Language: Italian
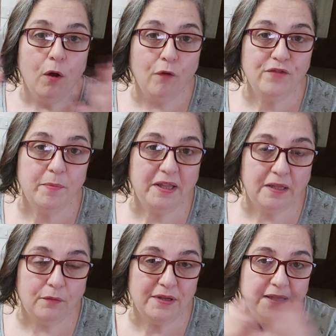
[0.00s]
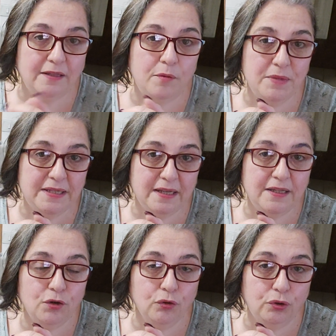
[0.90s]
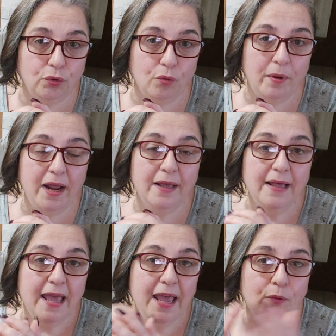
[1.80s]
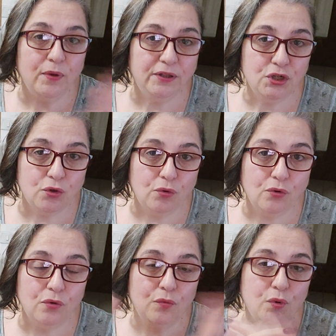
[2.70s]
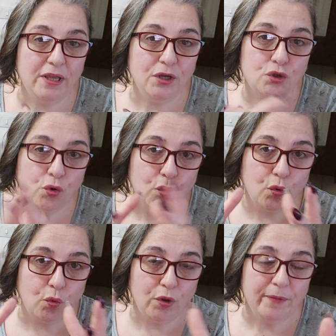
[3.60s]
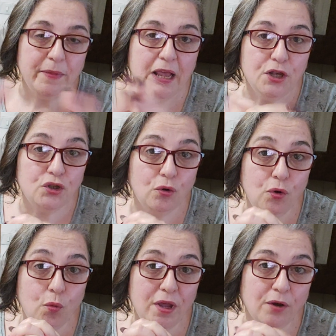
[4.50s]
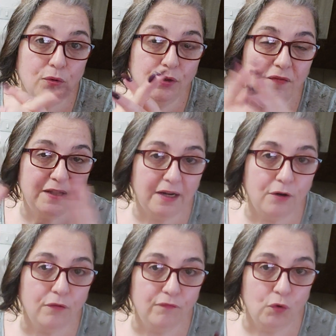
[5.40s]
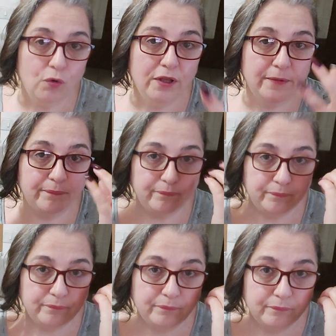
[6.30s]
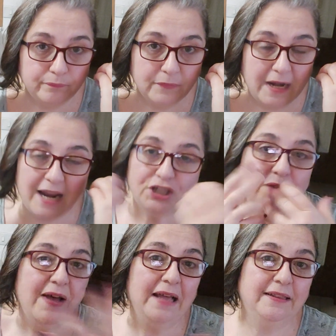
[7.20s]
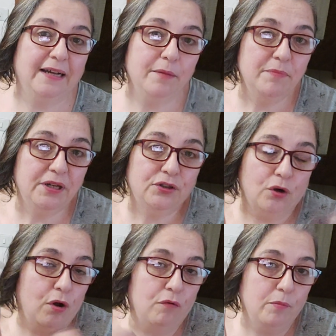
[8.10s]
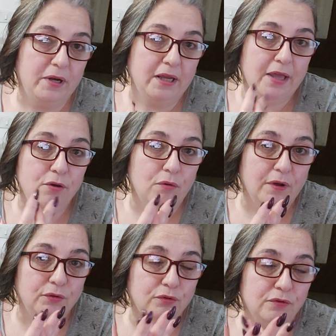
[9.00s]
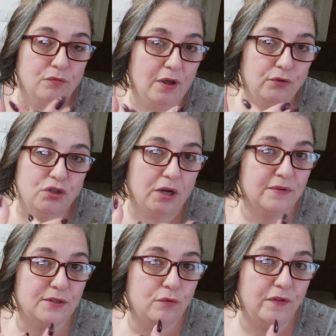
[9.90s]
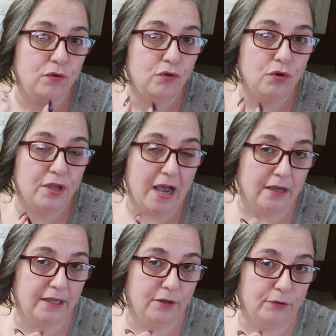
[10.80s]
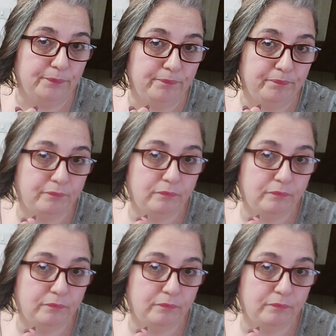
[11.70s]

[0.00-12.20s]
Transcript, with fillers: Ovviamente questo è del mese di ottobre e quindi sono qui, sono qui, sono qui a condividere con voi la ciabatta che me trovo perché io quando, quando c'è questo video io chiacchiero